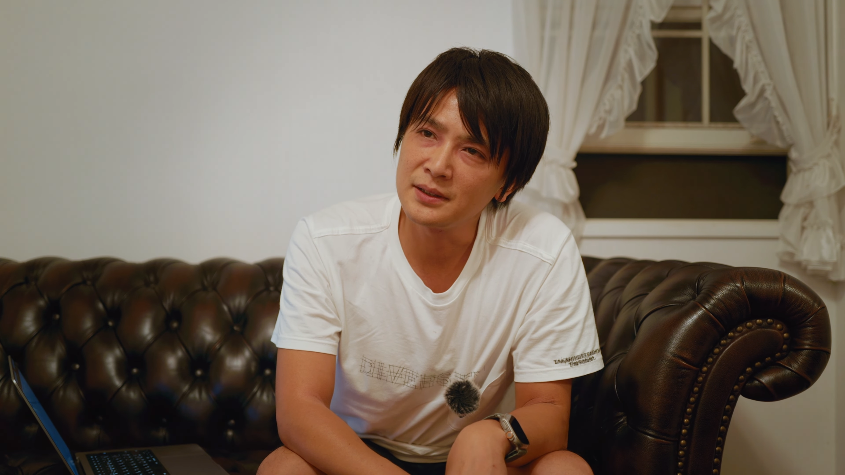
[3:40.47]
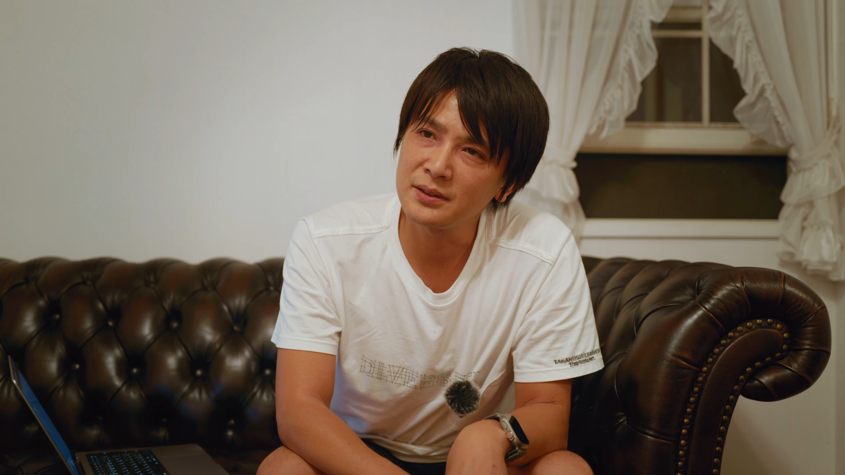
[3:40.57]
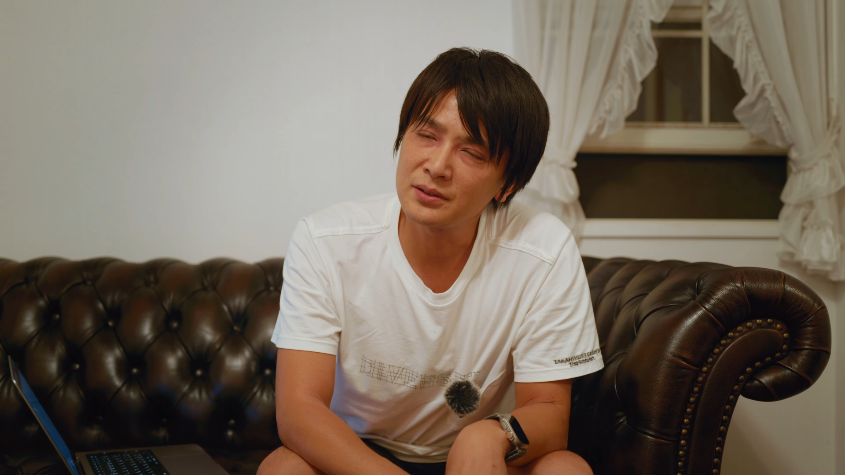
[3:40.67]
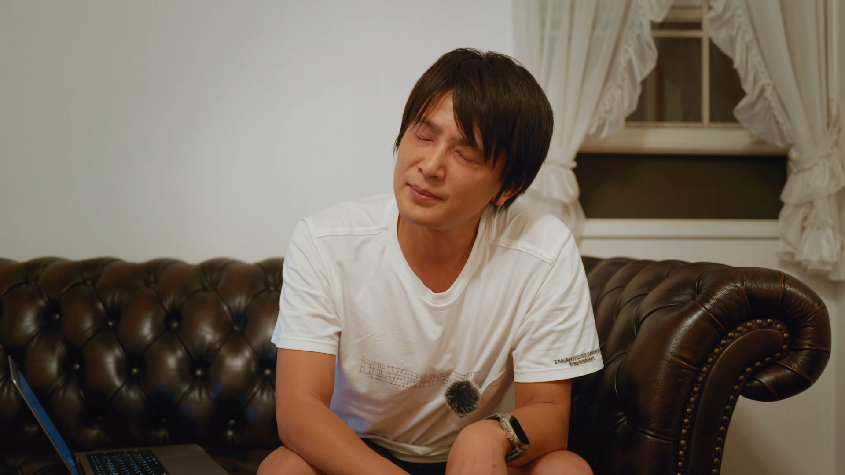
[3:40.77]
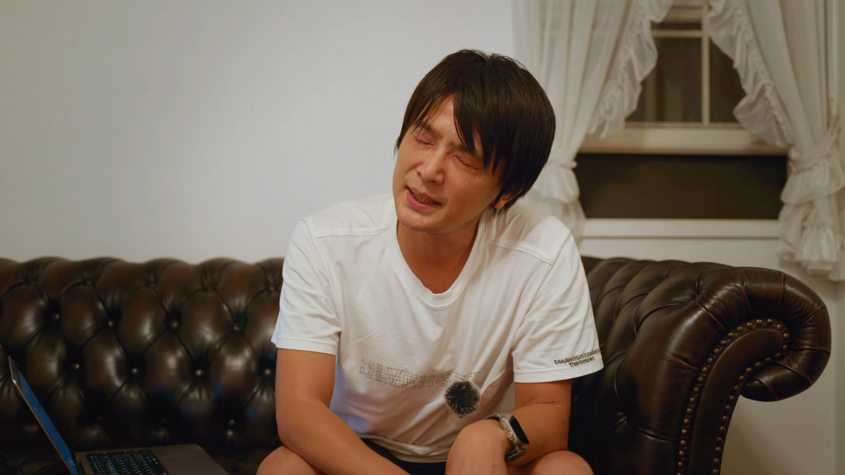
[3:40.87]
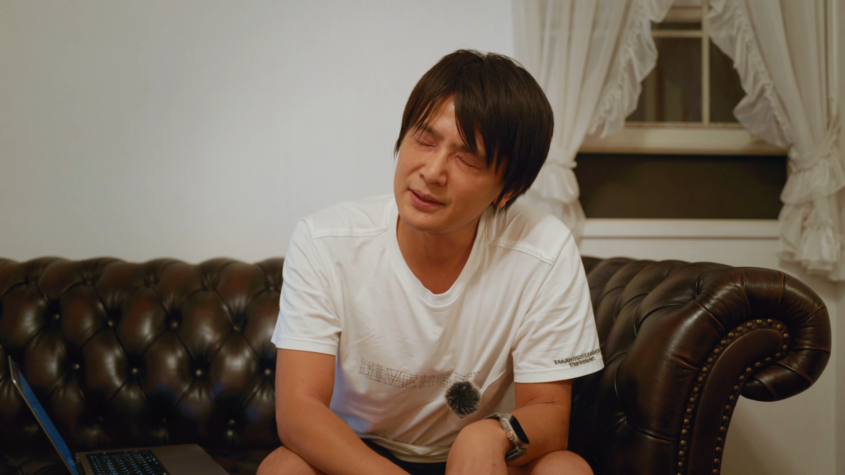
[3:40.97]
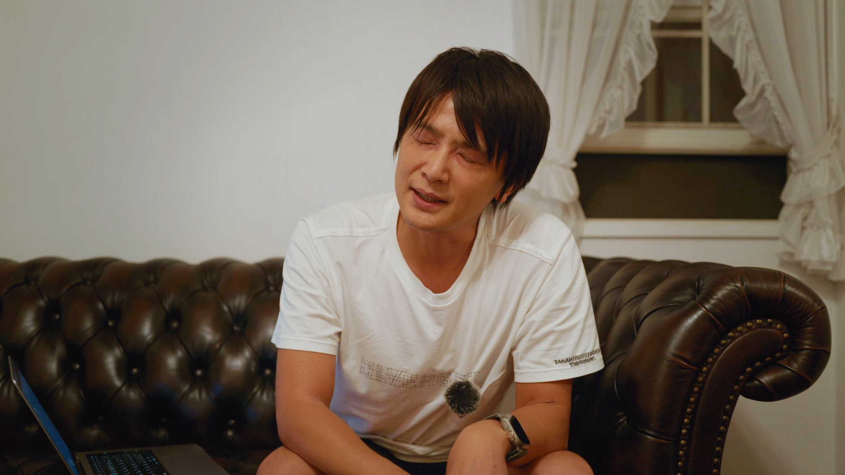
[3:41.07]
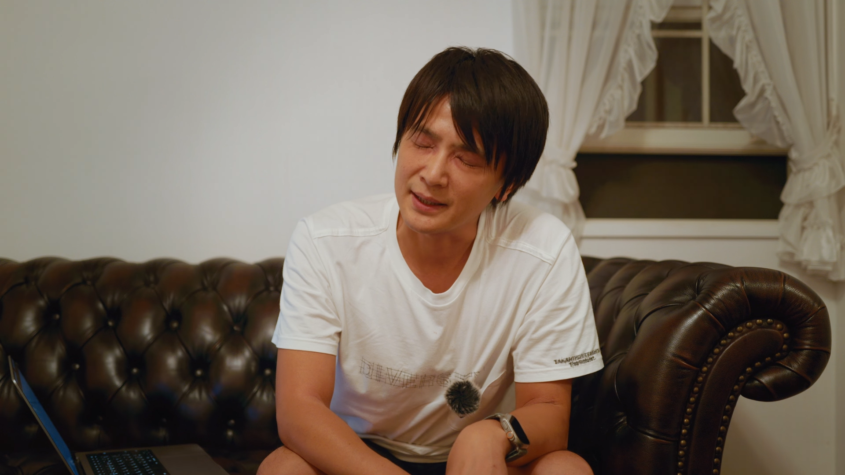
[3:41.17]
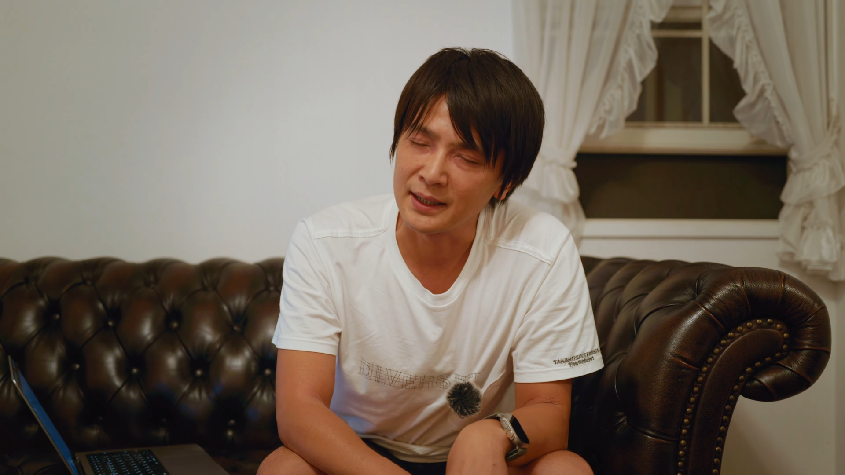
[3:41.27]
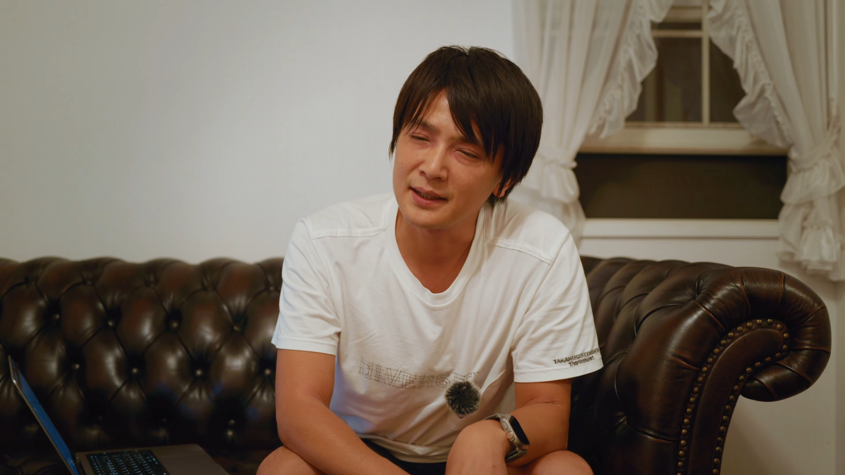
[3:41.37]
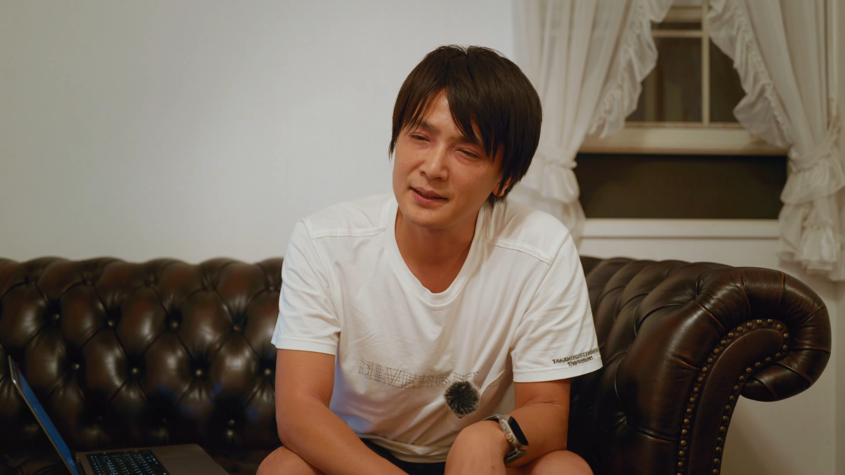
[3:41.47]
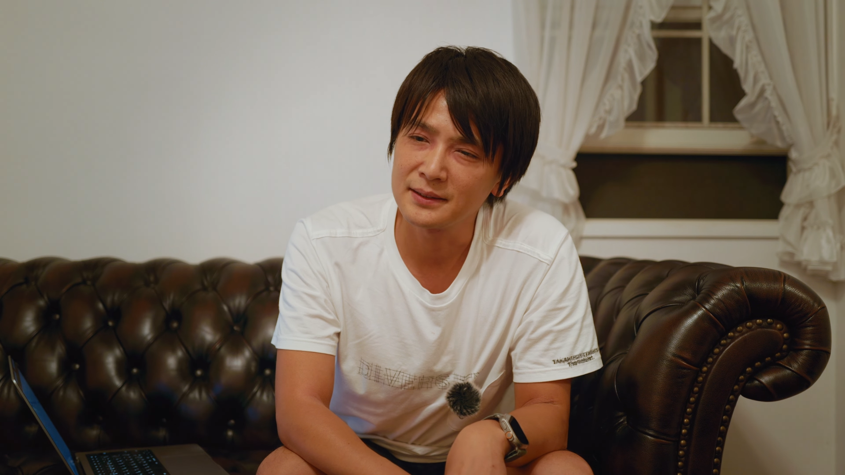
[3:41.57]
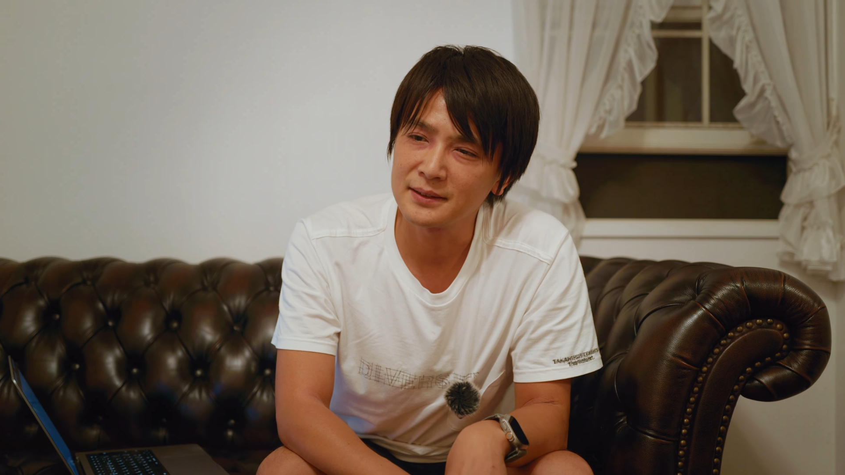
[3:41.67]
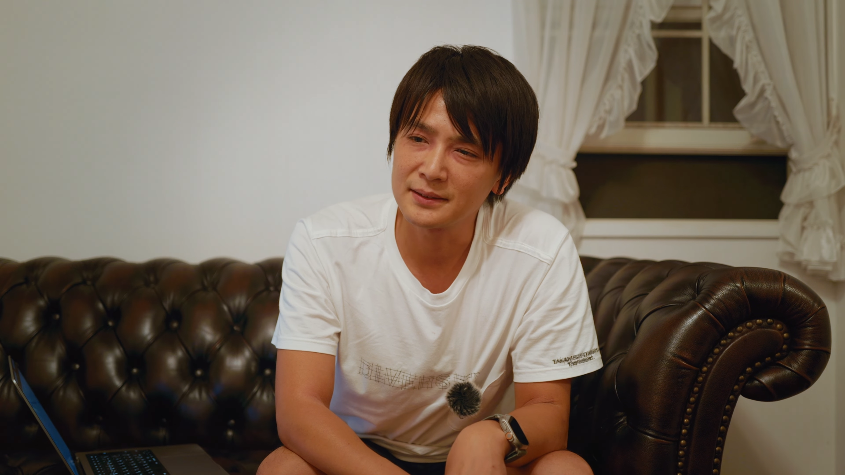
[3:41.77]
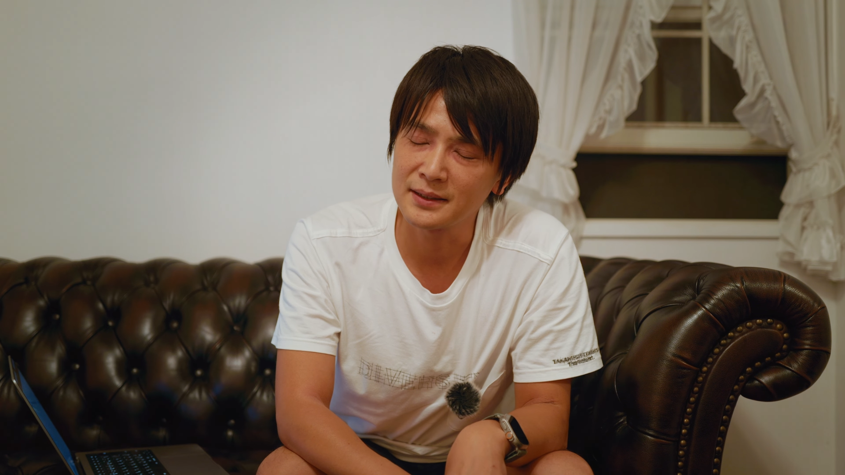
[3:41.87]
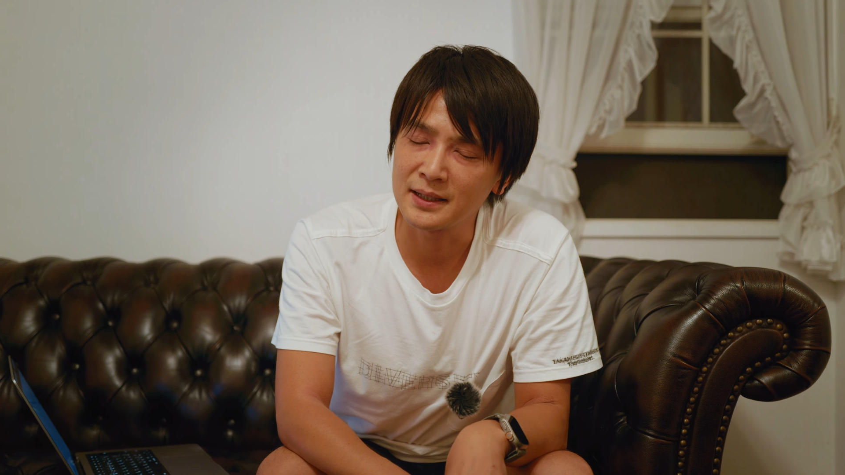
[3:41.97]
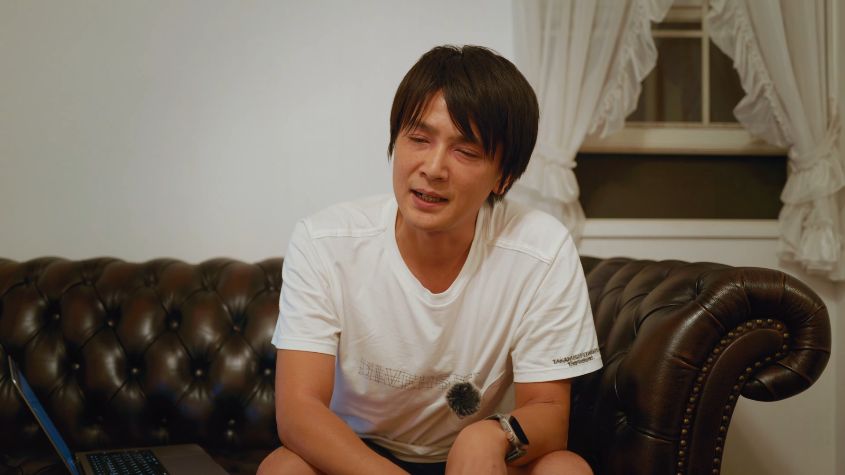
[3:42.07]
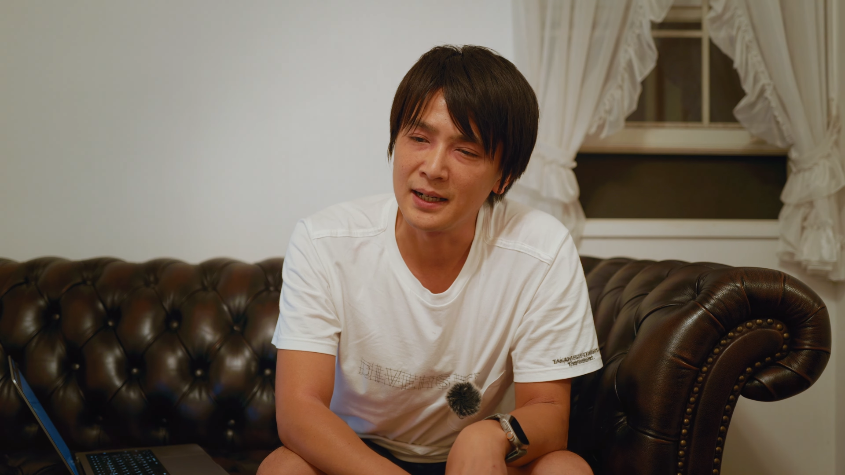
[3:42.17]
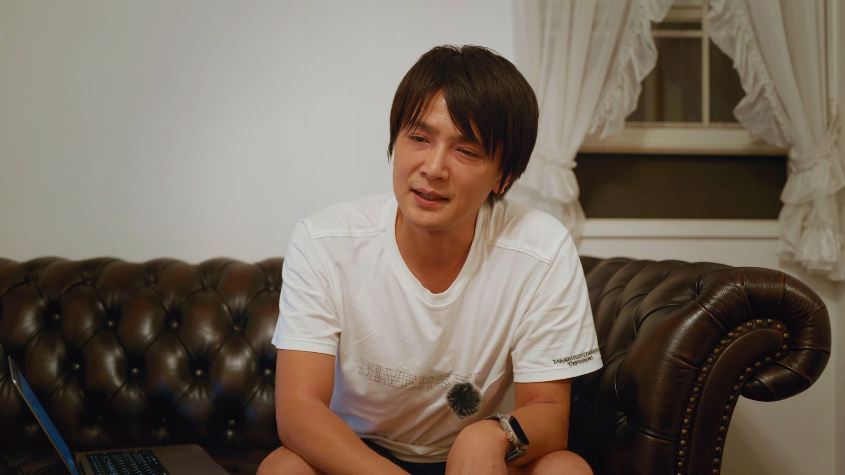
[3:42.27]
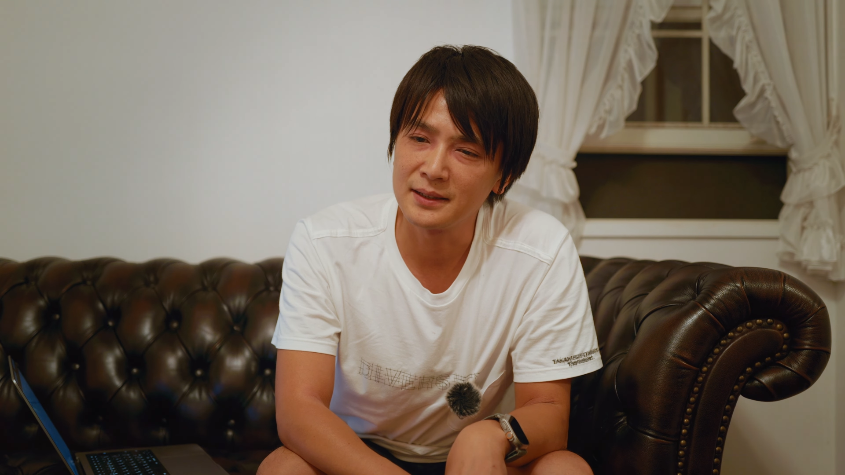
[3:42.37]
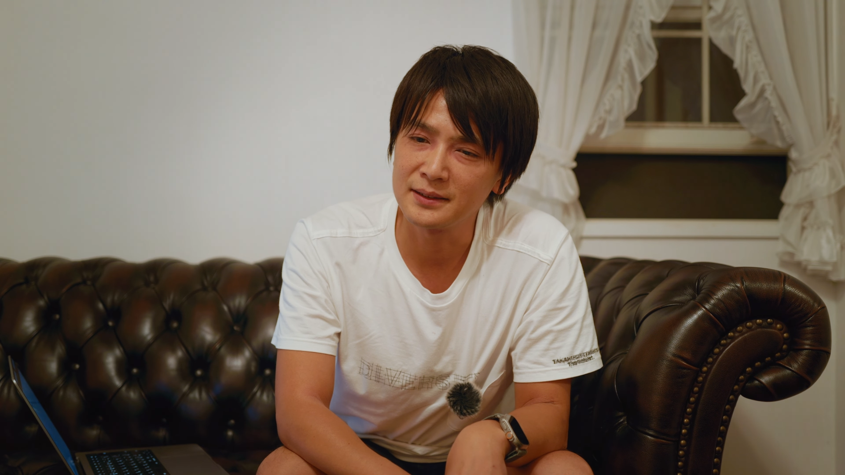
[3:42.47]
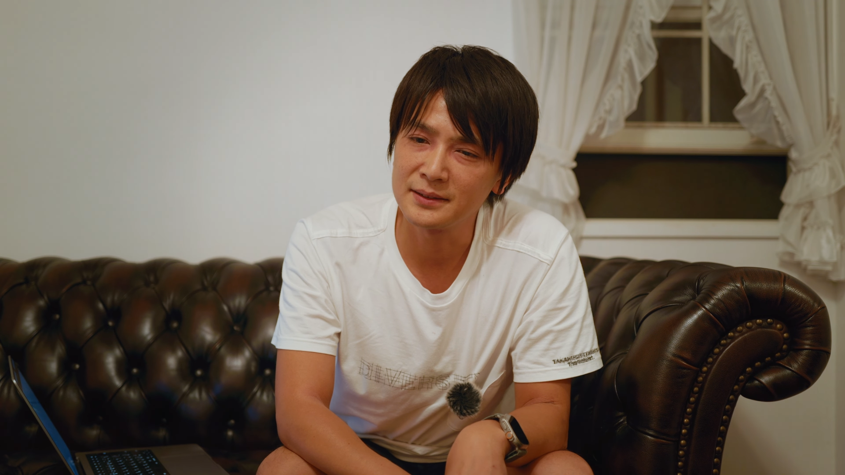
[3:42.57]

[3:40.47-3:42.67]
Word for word: 1個前ぐらいかなから